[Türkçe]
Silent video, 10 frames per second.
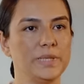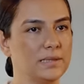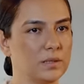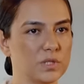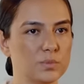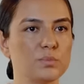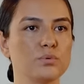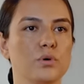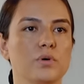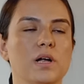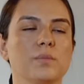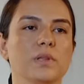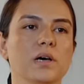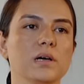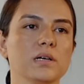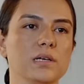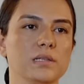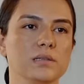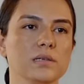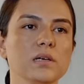bildiğimiz bir programda
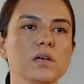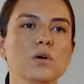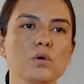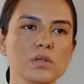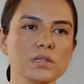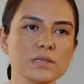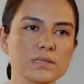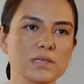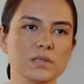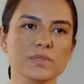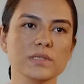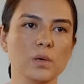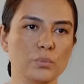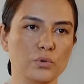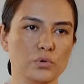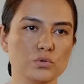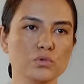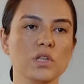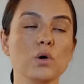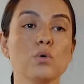kayıtlı. Oradan hazırlığımızı
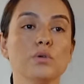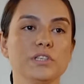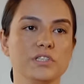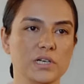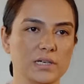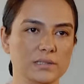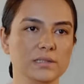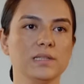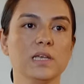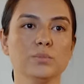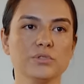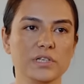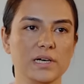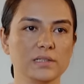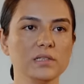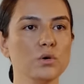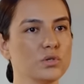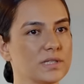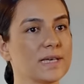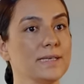yapıyoruz. Ne oynayacağını, ne yapacağını
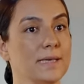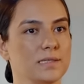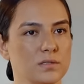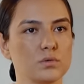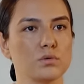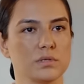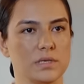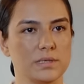önceden kestiriyoruz